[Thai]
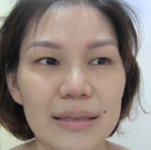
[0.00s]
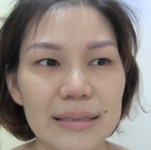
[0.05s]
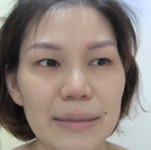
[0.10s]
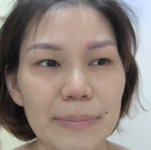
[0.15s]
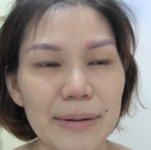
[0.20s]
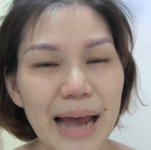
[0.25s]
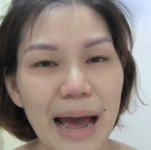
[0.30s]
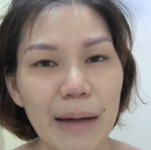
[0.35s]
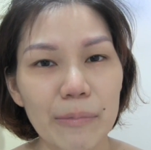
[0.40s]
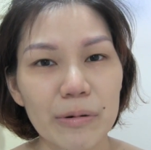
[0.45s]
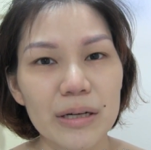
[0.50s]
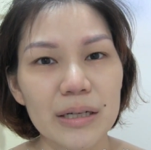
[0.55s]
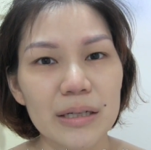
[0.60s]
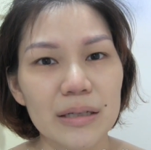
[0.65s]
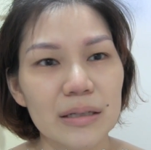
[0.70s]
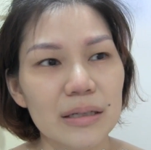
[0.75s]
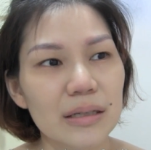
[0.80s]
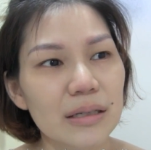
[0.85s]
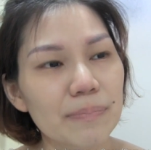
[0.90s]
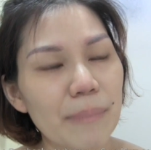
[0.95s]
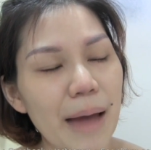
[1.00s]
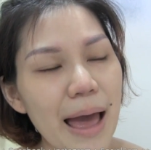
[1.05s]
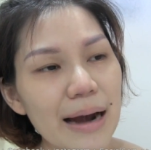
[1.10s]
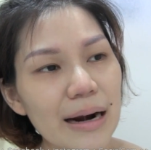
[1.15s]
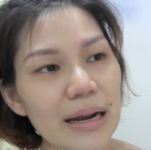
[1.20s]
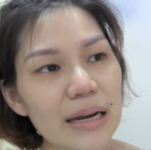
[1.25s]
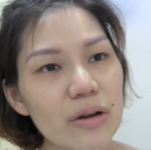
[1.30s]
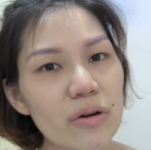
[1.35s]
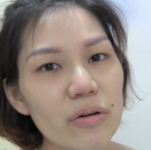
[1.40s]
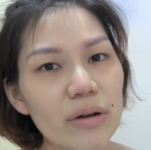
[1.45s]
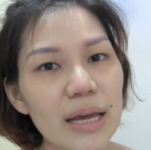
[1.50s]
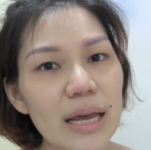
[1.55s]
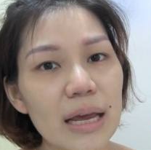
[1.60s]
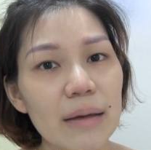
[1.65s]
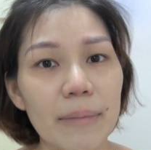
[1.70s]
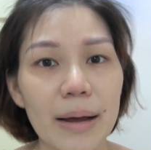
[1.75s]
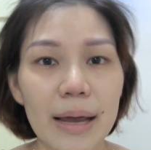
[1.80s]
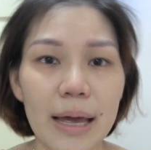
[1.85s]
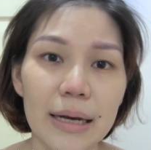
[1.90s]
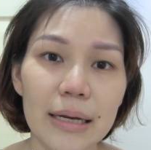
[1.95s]
จะไปถามคนอื่นเธอแปลงแล้วนี่โอเค
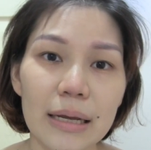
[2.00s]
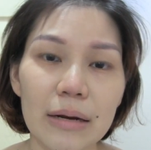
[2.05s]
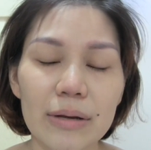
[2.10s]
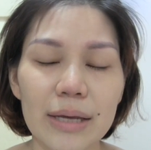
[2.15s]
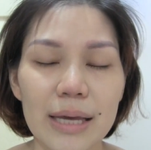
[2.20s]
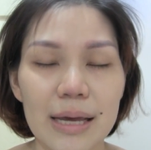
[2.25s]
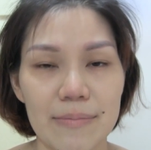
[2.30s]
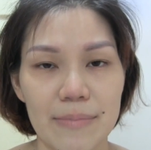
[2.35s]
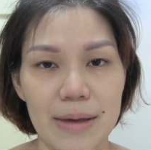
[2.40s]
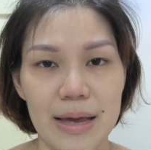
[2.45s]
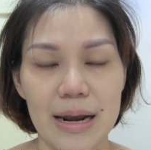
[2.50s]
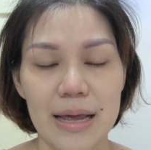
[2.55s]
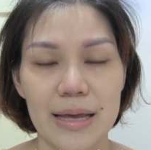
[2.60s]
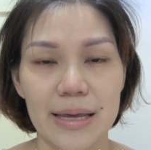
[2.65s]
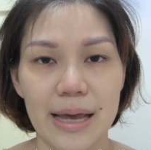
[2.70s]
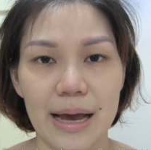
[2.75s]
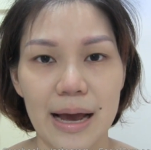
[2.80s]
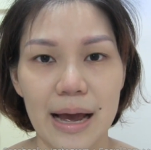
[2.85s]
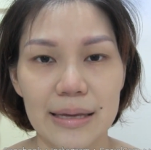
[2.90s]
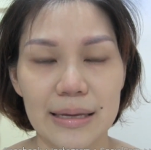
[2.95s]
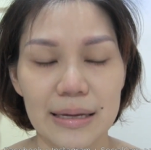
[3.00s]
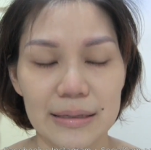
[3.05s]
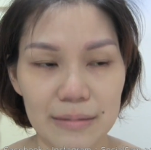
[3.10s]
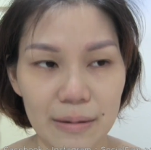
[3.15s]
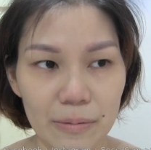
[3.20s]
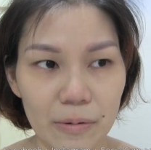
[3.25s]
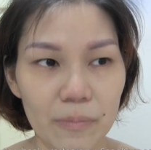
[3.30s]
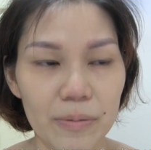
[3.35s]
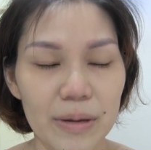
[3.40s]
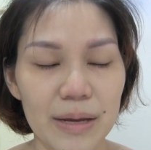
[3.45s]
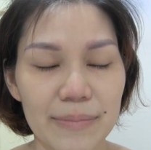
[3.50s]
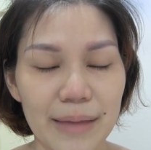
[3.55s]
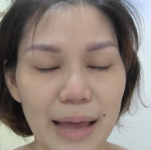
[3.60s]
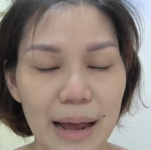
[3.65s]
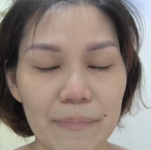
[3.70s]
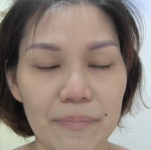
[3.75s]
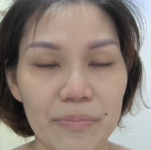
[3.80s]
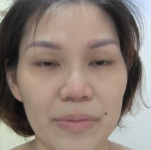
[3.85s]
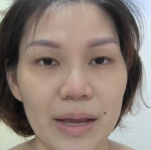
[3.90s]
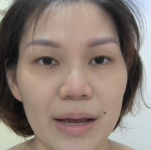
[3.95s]
ไหมอันนี้โอเคไหมอะไรเงี้ยค่ะ อย่างสำหรับของพิมเนี่ย